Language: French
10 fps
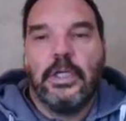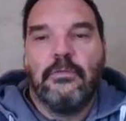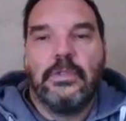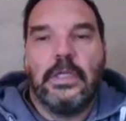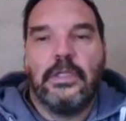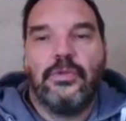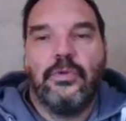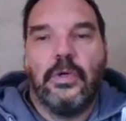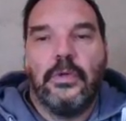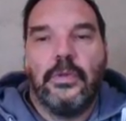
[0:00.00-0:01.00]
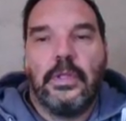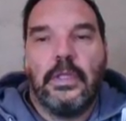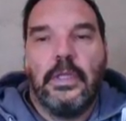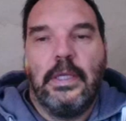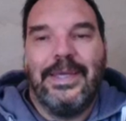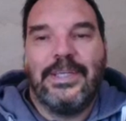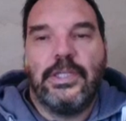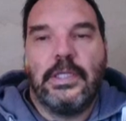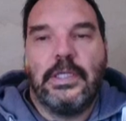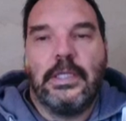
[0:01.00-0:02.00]
Vous allez sur
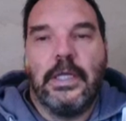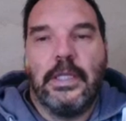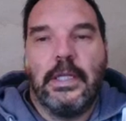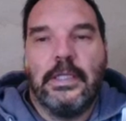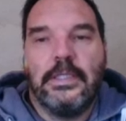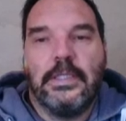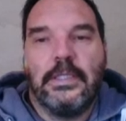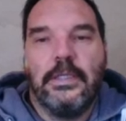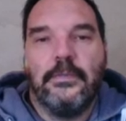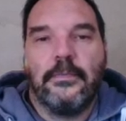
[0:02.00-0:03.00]
échiquier d'analyse ici.